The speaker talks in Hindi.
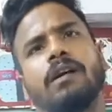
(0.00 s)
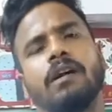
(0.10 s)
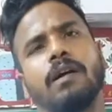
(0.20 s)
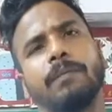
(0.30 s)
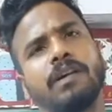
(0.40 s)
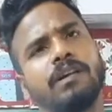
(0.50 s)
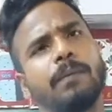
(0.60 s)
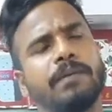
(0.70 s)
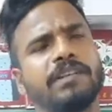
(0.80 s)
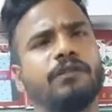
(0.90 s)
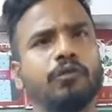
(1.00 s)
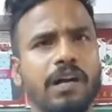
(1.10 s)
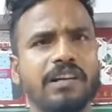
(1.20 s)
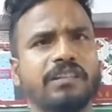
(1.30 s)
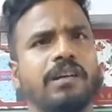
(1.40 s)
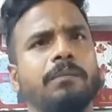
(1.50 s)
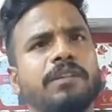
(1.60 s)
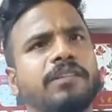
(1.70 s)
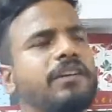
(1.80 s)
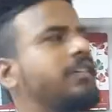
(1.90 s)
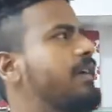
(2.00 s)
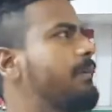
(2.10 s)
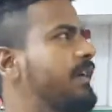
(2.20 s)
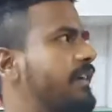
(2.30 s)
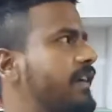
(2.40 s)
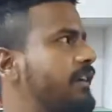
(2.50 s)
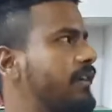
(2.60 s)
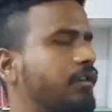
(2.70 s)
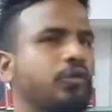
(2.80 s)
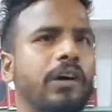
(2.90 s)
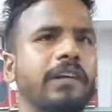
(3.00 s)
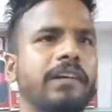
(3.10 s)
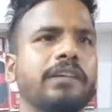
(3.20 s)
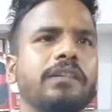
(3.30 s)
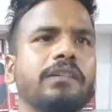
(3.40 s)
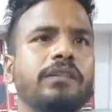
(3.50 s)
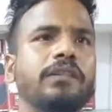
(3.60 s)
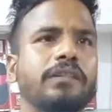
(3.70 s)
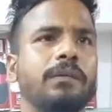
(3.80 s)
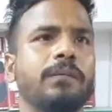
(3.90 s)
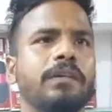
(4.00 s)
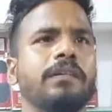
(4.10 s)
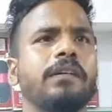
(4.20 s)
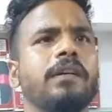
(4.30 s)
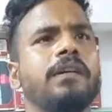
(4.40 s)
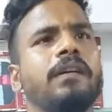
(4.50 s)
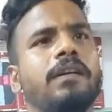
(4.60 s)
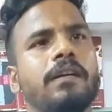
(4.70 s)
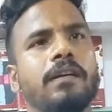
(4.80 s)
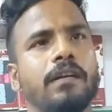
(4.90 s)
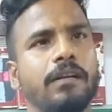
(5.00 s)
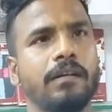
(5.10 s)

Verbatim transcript: और अपना अपने दुकान के सामने जस्ट सामने केक का दुकान है संभव हम्म।